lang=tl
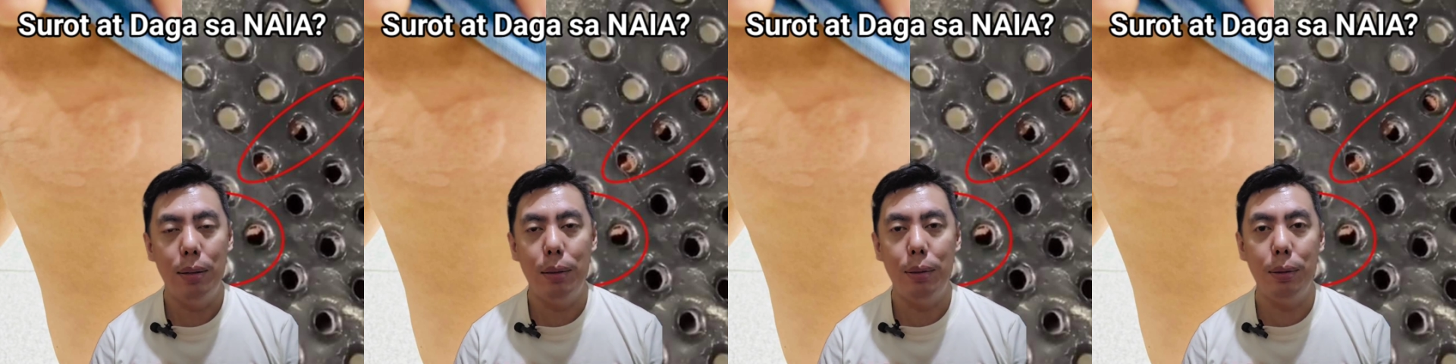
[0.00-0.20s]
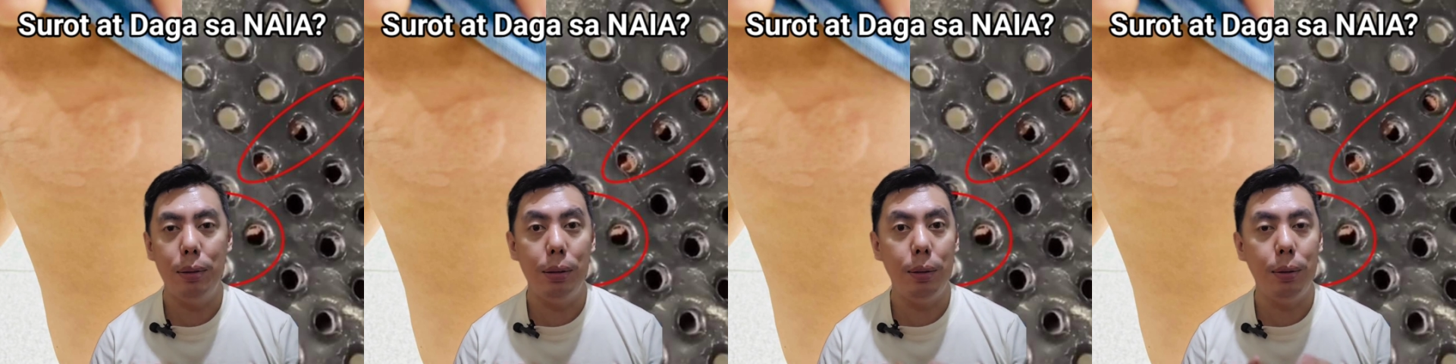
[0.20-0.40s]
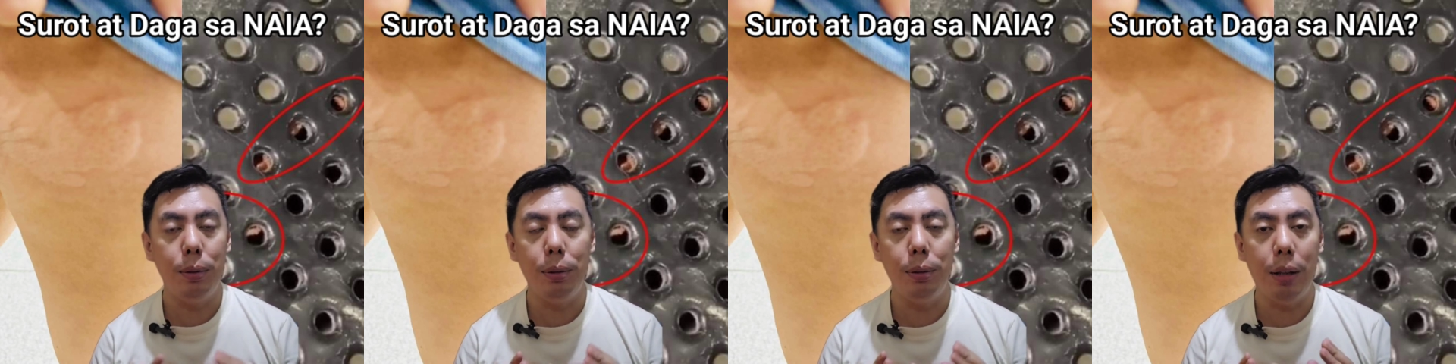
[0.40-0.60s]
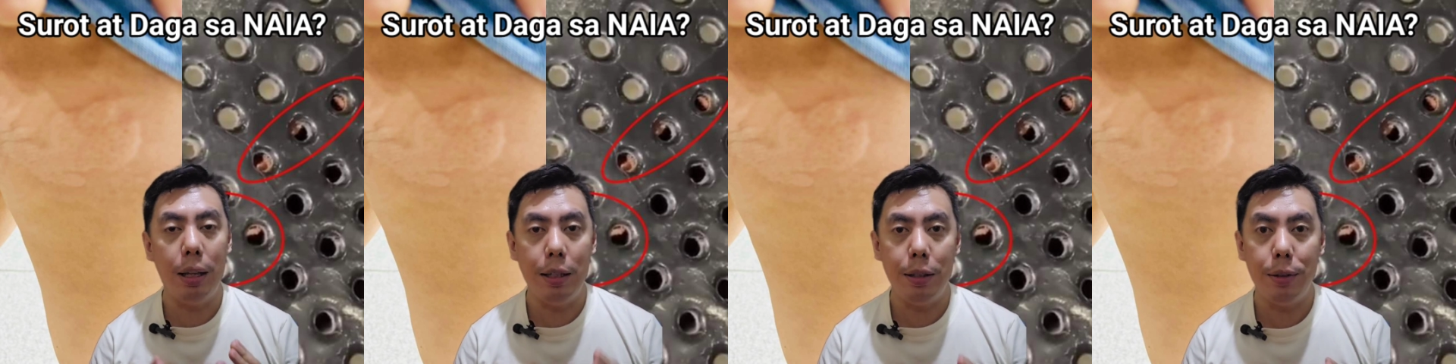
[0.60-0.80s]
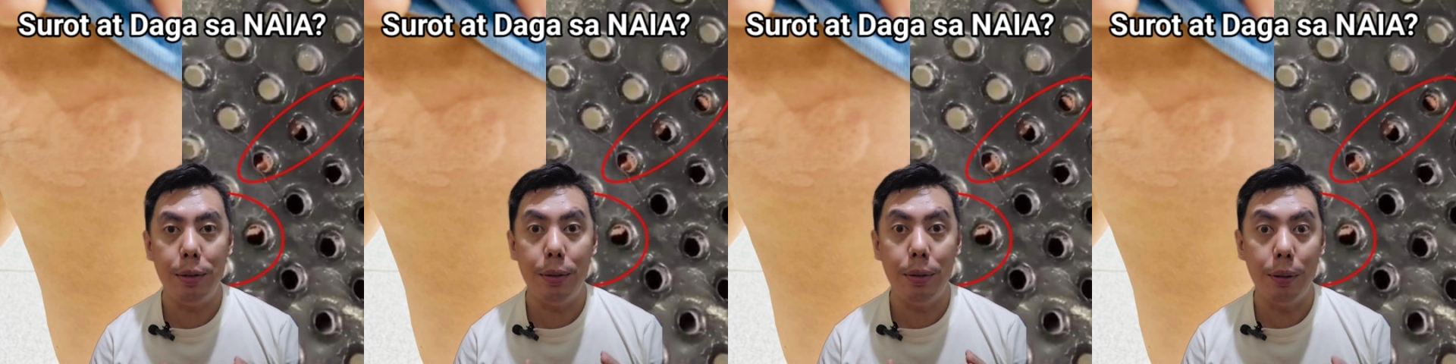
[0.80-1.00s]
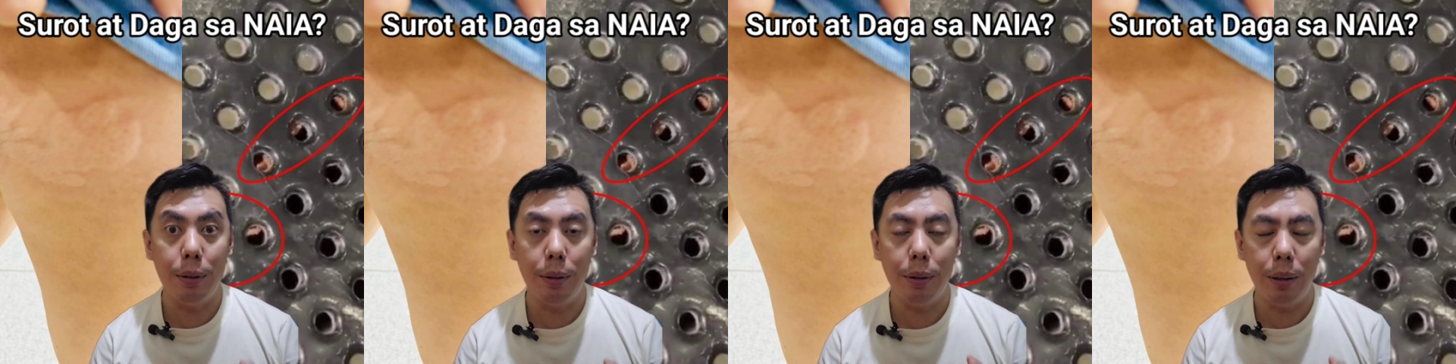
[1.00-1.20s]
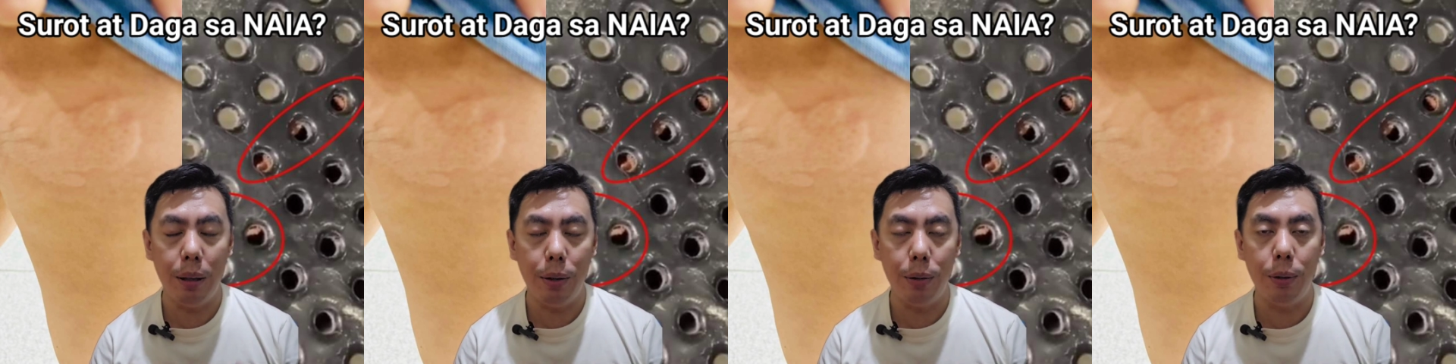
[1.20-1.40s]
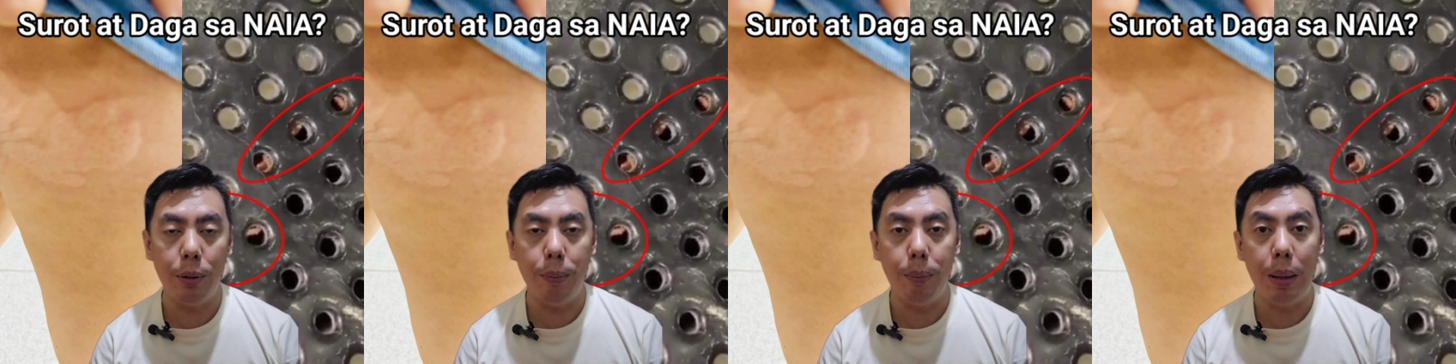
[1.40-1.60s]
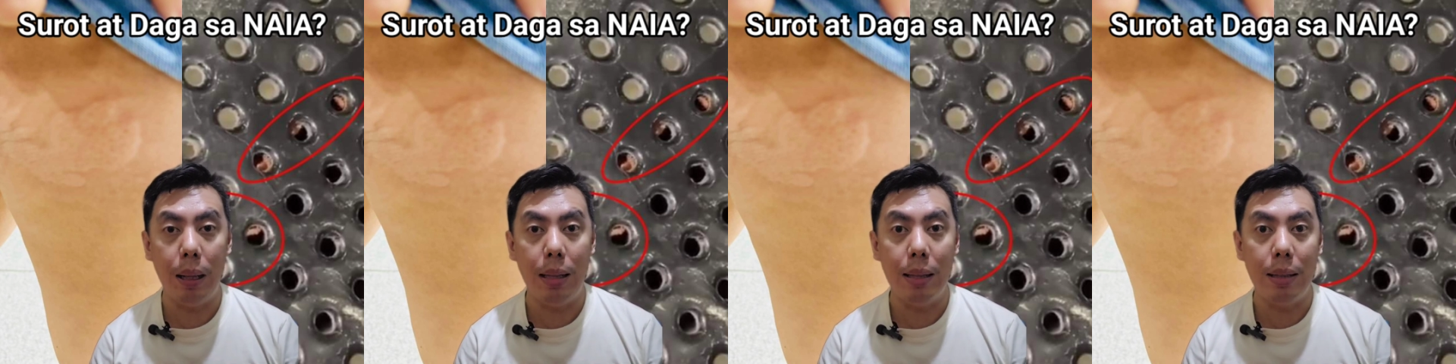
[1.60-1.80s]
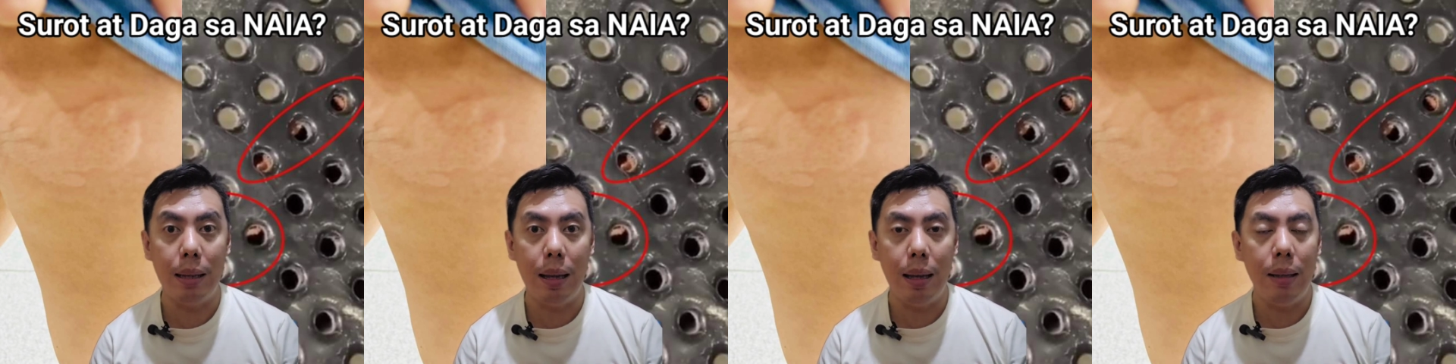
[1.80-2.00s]
So siguro lesson learned ito
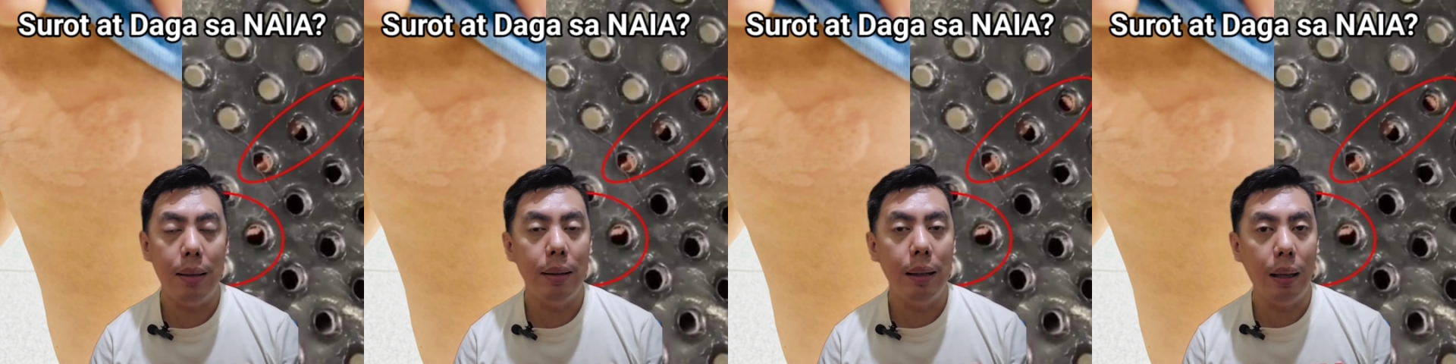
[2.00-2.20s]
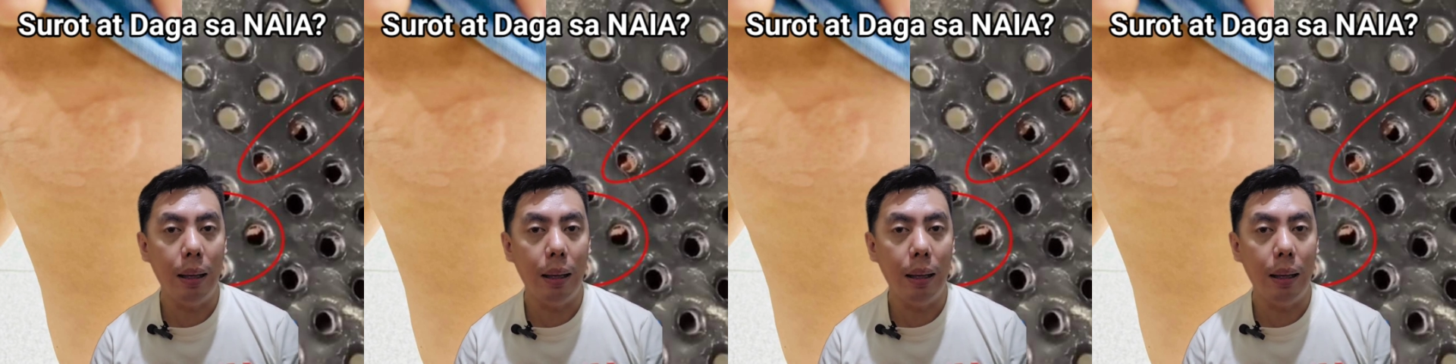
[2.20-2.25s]
para sa